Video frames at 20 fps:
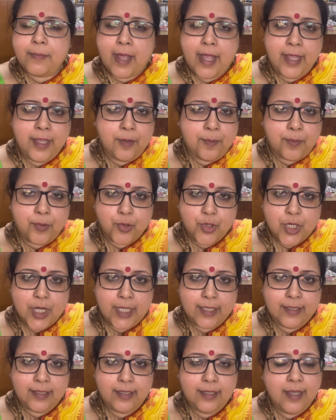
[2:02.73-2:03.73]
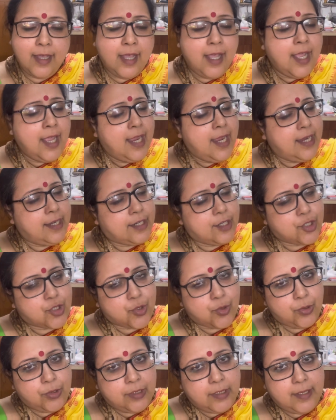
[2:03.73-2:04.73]
মায়ের প্রসাদী এটা
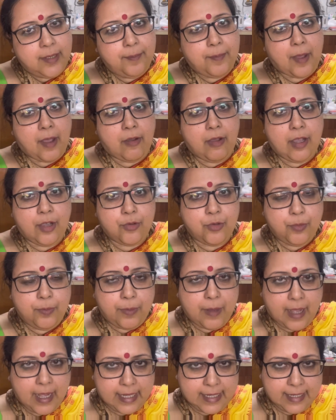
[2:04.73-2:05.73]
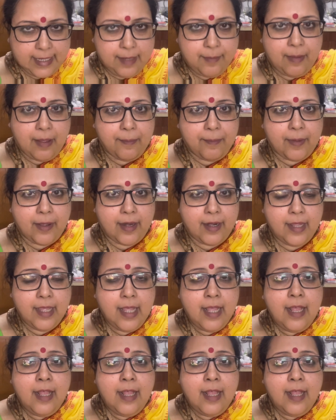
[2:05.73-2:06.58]
সত্যি পাওয়া খুব ভাগ্যের ব্যাপার